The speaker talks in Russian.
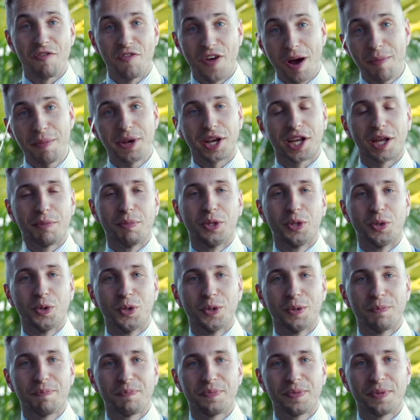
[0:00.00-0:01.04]
вам
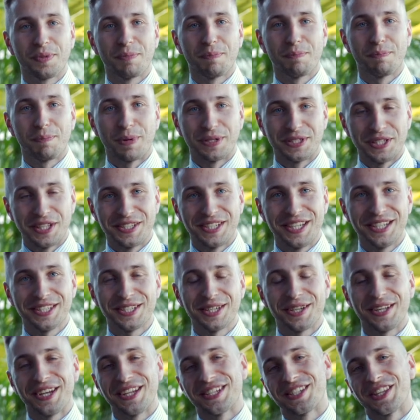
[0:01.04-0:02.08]
рекомендую посетить
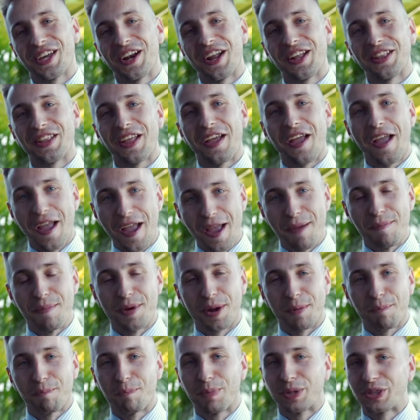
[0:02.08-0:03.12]
ресторан
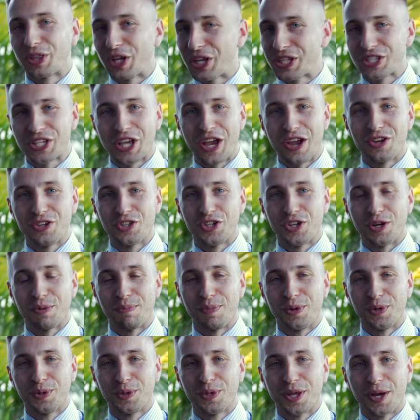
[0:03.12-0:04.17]
Эмбер. Потрясающее
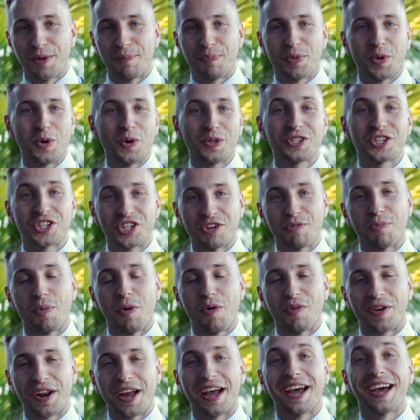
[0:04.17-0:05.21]
блюдо от
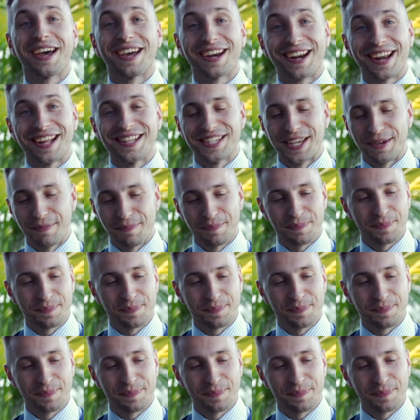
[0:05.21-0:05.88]
шеф-повара Рэнди.